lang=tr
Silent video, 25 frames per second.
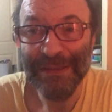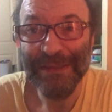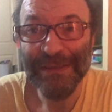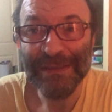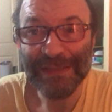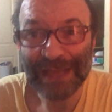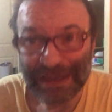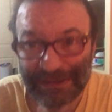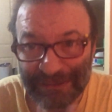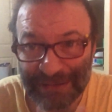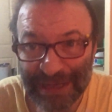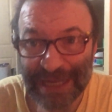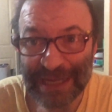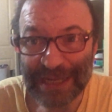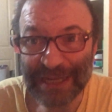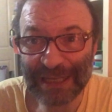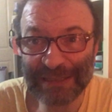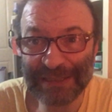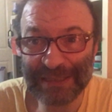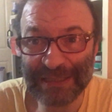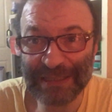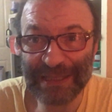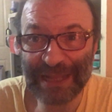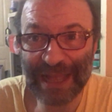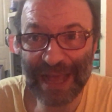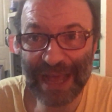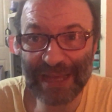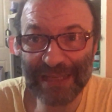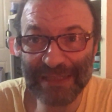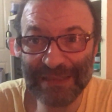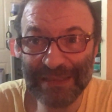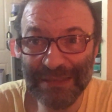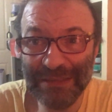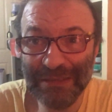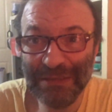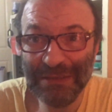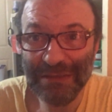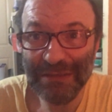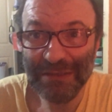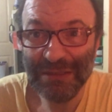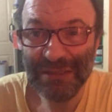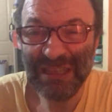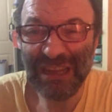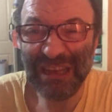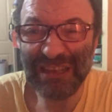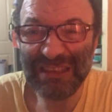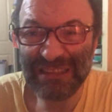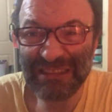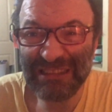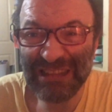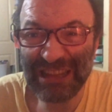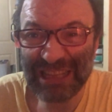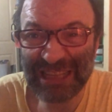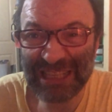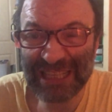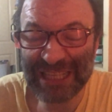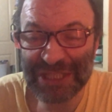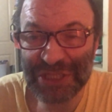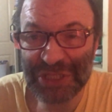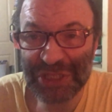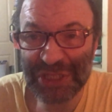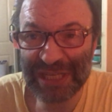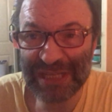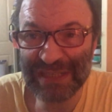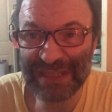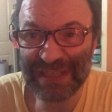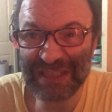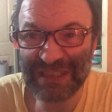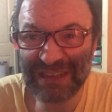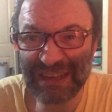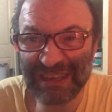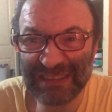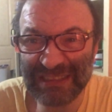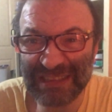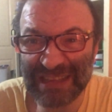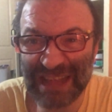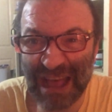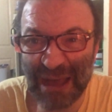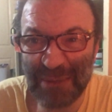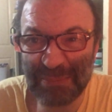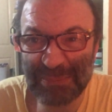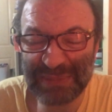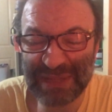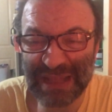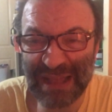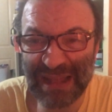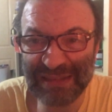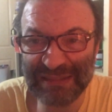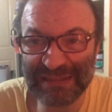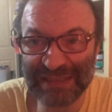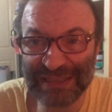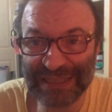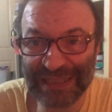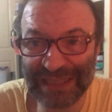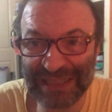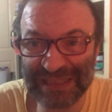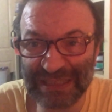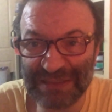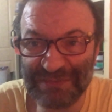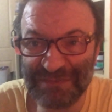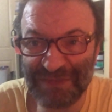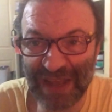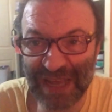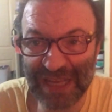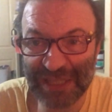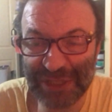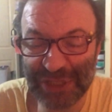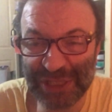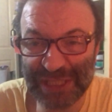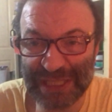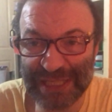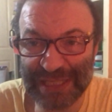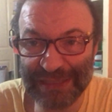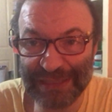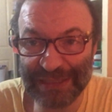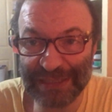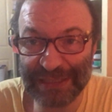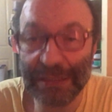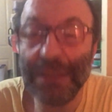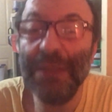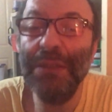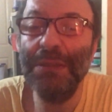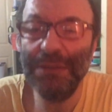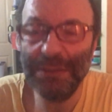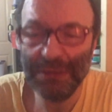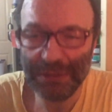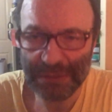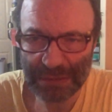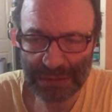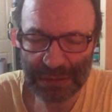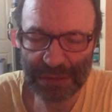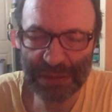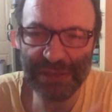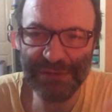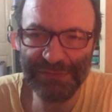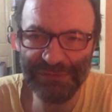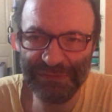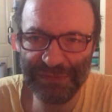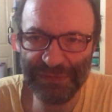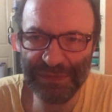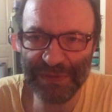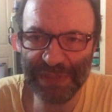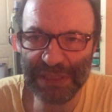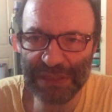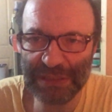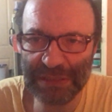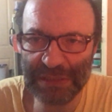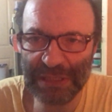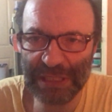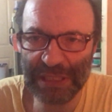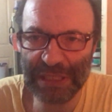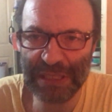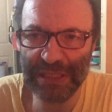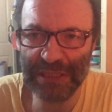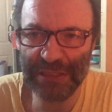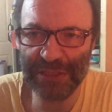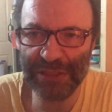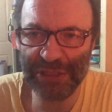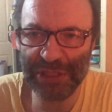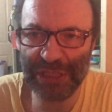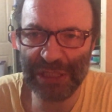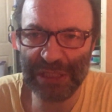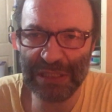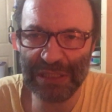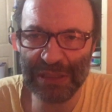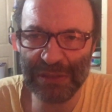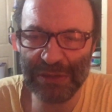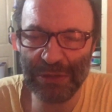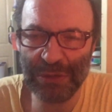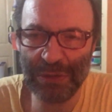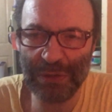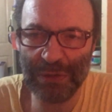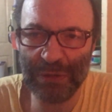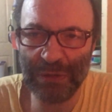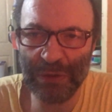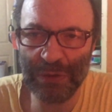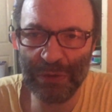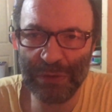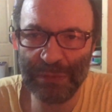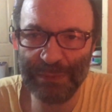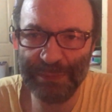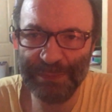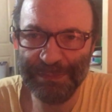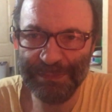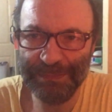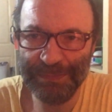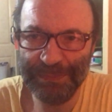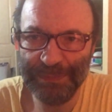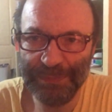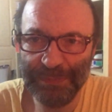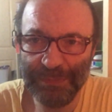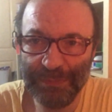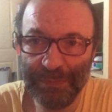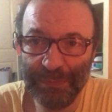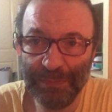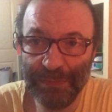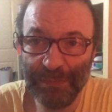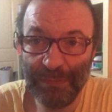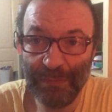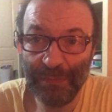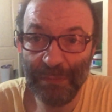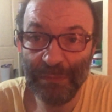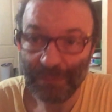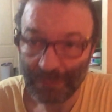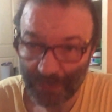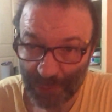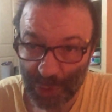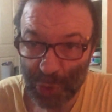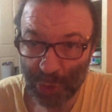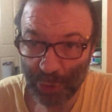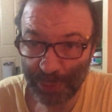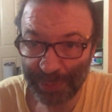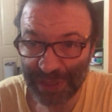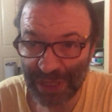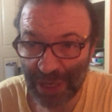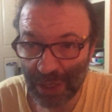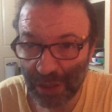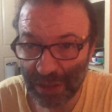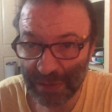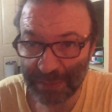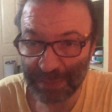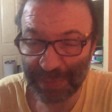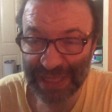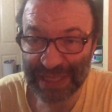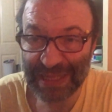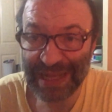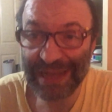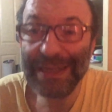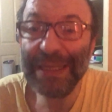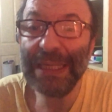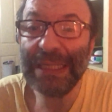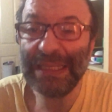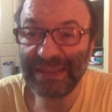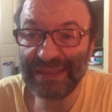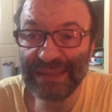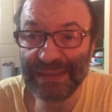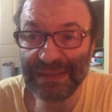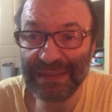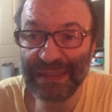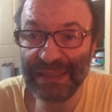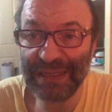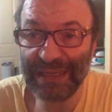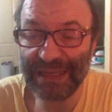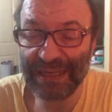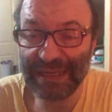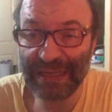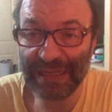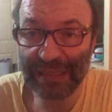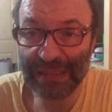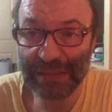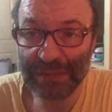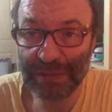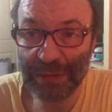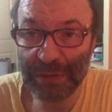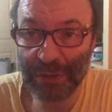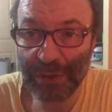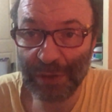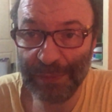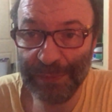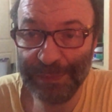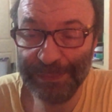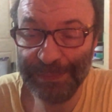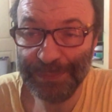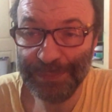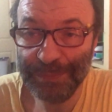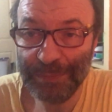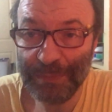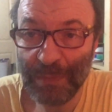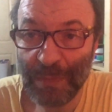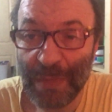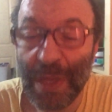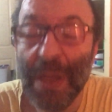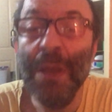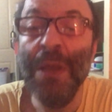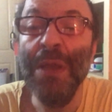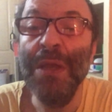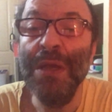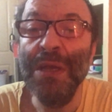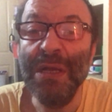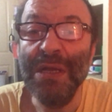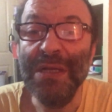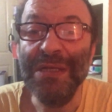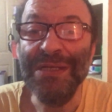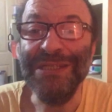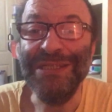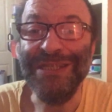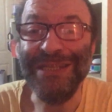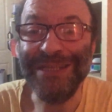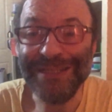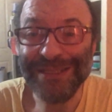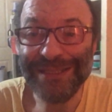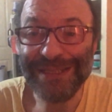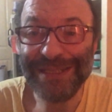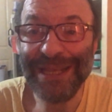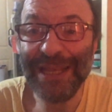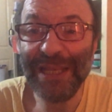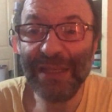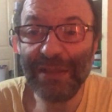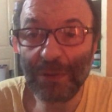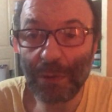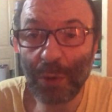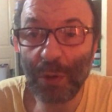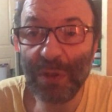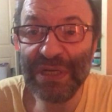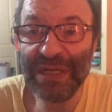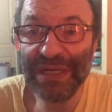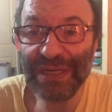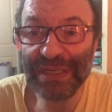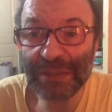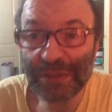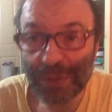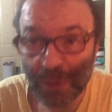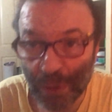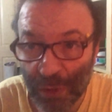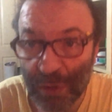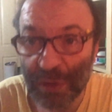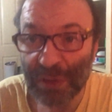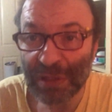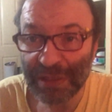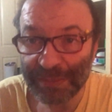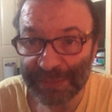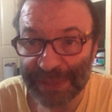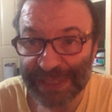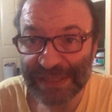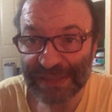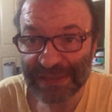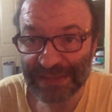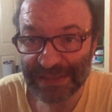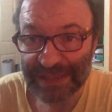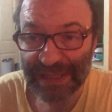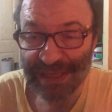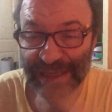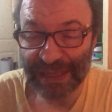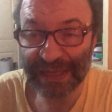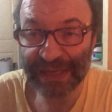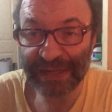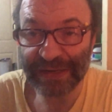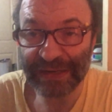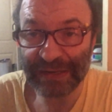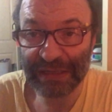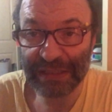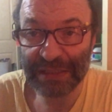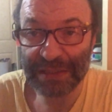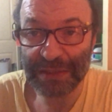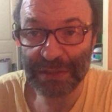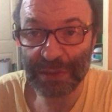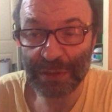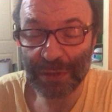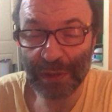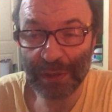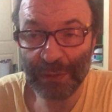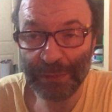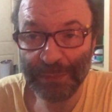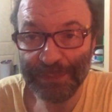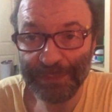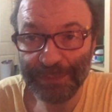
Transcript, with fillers: Sevgili kadınlar, kadın ikincildir, kadın aptaldır, kadın vahşidir. Sırf kadınla ilgili şeyleri söylüyor. Schopenhauer bedenli kadını da geri getiriyor. Cinsiyet rolleri sorgulamasını da geri getiriyor.